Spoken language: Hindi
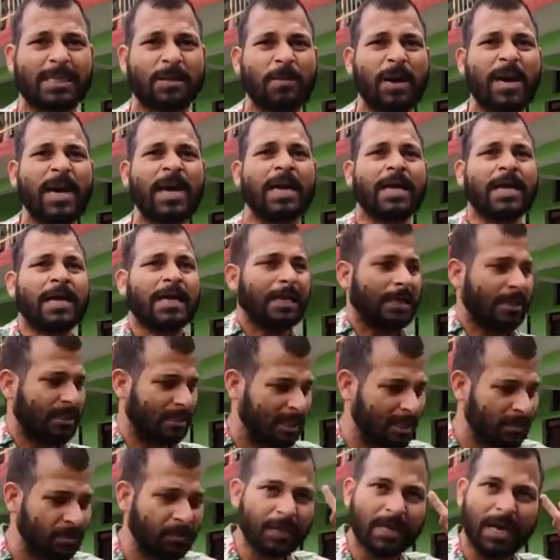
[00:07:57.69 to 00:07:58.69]
में
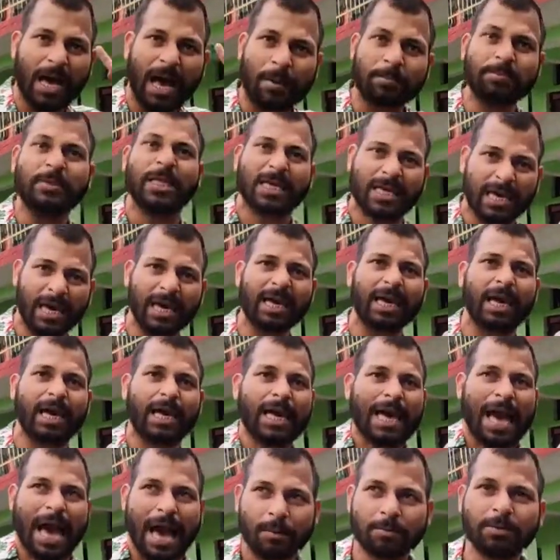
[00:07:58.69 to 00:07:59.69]
सिर्फ आप दिखेंगे
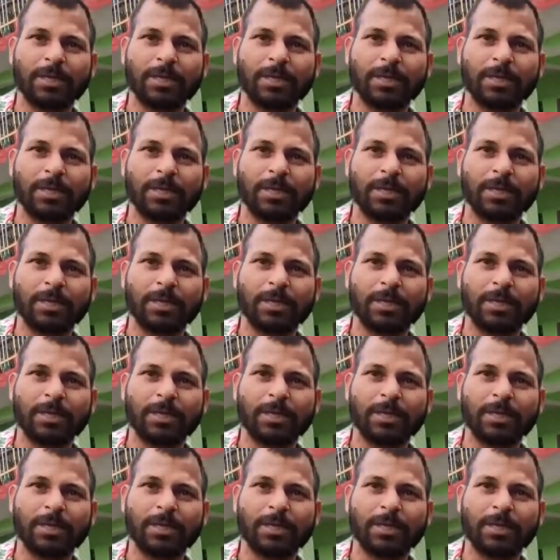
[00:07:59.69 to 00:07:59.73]
आप